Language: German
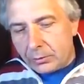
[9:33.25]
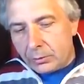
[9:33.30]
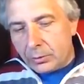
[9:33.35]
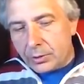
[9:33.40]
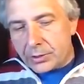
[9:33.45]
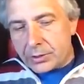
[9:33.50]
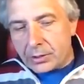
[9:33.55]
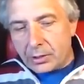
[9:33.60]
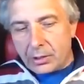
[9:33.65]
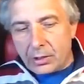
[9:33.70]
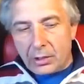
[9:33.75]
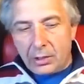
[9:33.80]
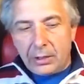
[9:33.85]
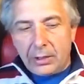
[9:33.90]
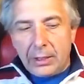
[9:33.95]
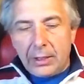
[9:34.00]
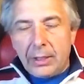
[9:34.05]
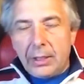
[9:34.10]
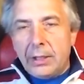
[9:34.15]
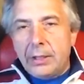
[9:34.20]
USA
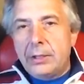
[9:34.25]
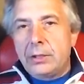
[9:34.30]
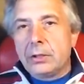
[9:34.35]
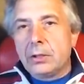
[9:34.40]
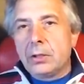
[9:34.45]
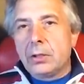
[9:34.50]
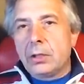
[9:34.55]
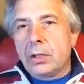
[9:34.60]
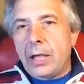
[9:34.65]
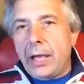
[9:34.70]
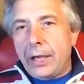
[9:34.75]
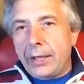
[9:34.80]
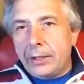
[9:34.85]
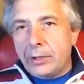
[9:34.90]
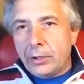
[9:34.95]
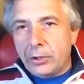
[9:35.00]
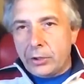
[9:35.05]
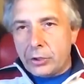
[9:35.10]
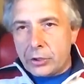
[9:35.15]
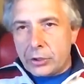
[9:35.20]
hier
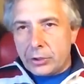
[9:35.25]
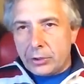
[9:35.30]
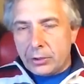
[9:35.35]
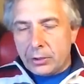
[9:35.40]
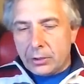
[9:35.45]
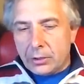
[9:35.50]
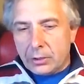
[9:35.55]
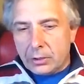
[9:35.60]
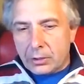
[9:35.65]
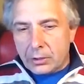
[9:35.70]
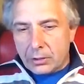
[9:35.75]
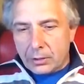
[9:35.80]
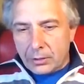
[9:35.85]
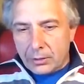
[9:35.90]
eindeutig ihre,